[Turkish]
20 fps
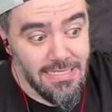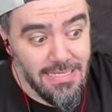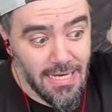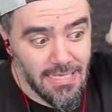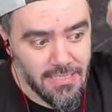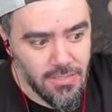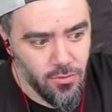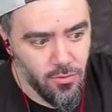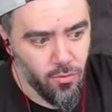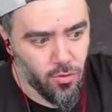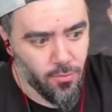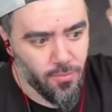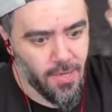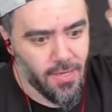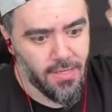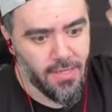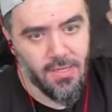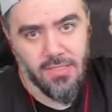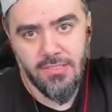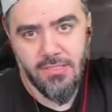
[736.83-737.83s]
yazın yorum
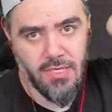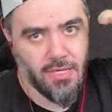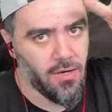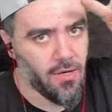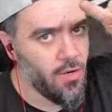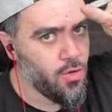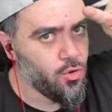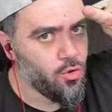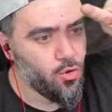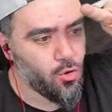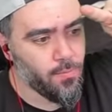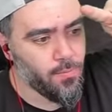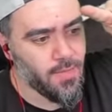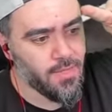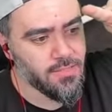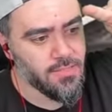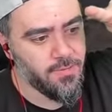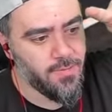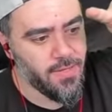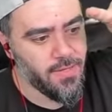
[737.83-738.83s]
arkadaşlar.
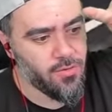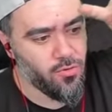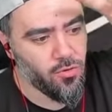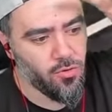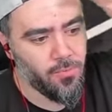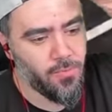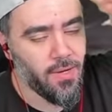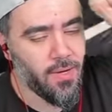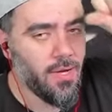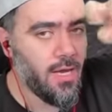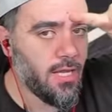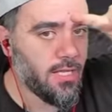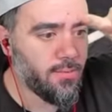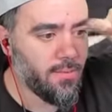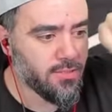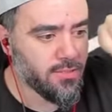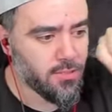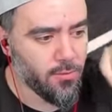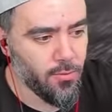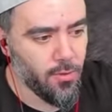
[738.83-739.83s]
Yorumlarınızı bekliyorum. Hadi
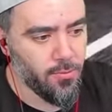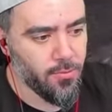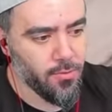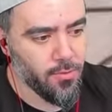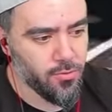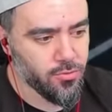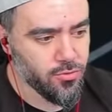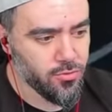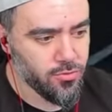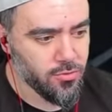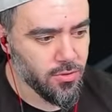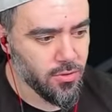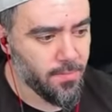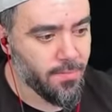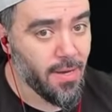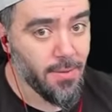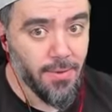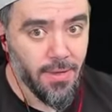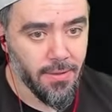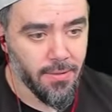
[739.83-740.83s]
başka bölüme görüşürüz.
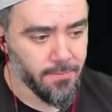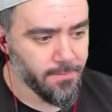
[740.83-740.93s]
Bay bay.